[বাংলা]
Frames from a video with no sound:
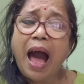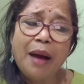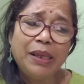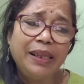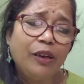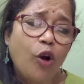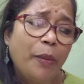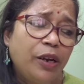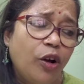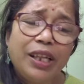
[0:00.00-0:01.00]
আমাদের
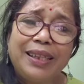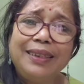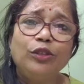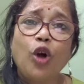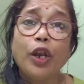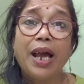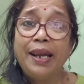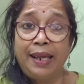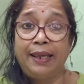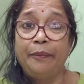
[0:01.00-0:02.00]
কমেন্ট করা তাদের দরকার
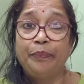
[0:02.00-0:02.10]
নেই